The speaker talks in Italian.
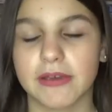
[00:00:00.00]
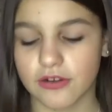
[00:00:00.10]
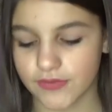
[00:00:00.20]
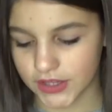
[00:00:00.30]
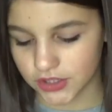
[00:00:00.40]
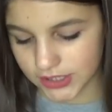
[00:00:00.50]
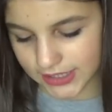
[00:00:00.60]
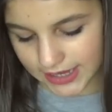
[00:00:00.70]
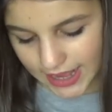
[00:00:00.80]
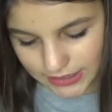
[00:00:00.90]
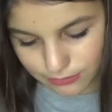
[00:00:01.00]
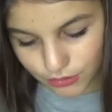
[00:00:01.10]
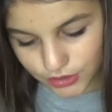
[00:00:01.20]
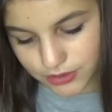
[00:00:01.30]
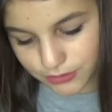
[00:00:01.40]
mi hanno fatto dei regali
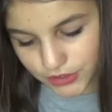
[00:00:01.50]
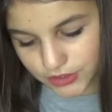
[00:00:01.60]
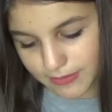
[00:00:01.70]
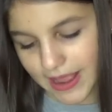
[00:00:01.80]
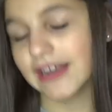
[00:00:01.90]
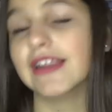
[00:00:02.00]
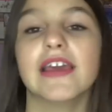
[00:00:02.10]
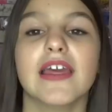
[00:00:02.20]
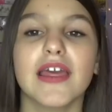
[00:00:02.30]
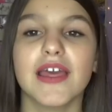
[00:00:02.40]
molto molto belli